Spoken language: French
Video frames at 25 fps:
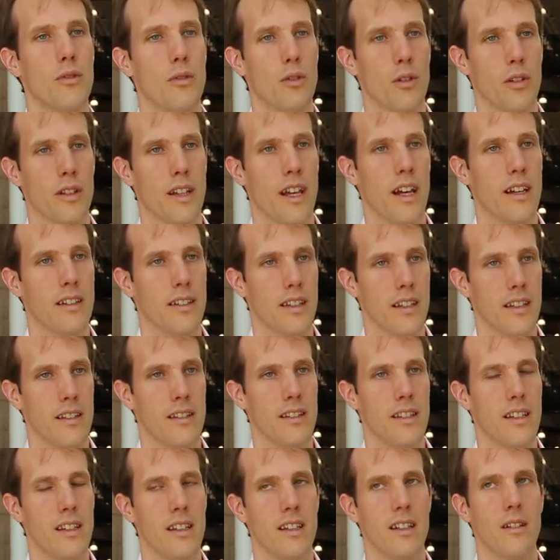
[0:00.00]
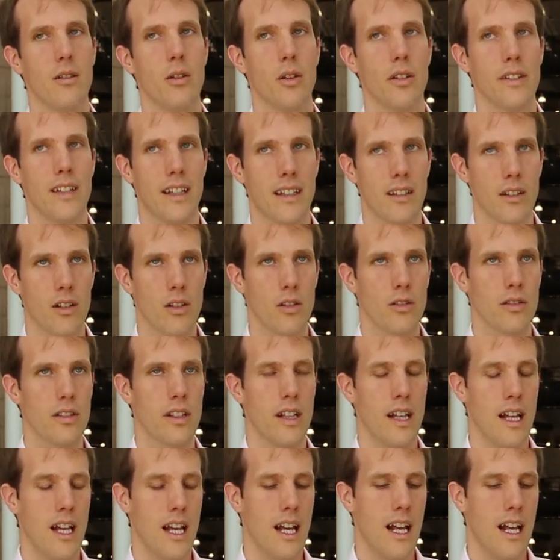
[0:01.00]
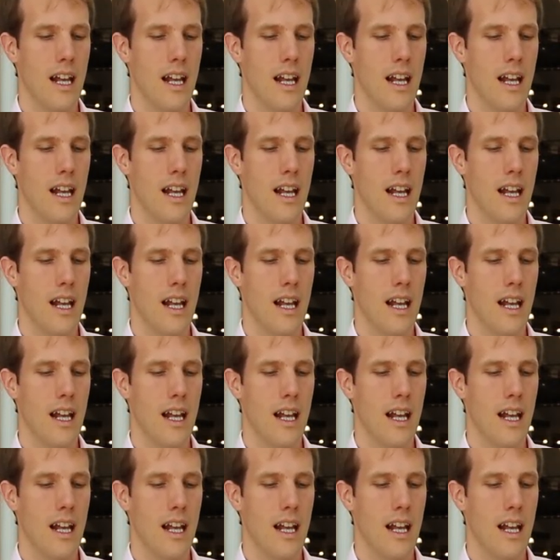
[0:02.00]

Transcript: de leurs caractéristiques et de leurs attentes.